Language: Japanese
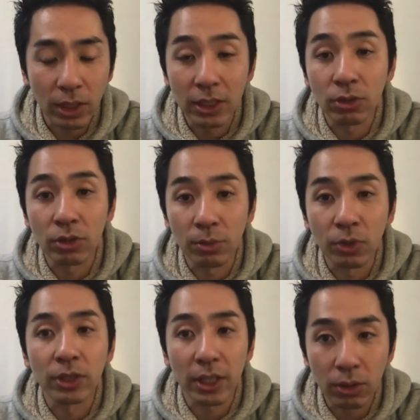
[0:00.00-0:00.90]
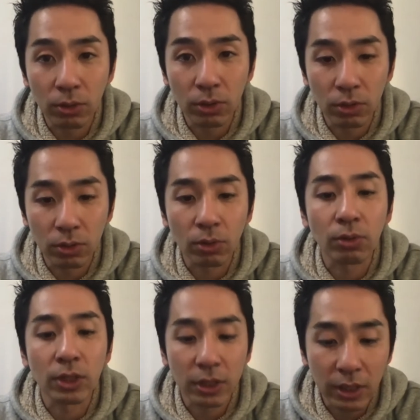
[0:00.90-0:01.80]
ろが非常に問題というと
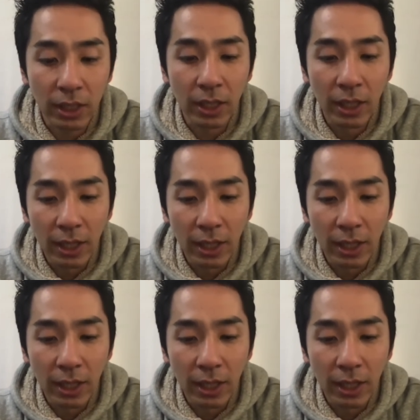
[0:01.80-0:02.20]
ころですね。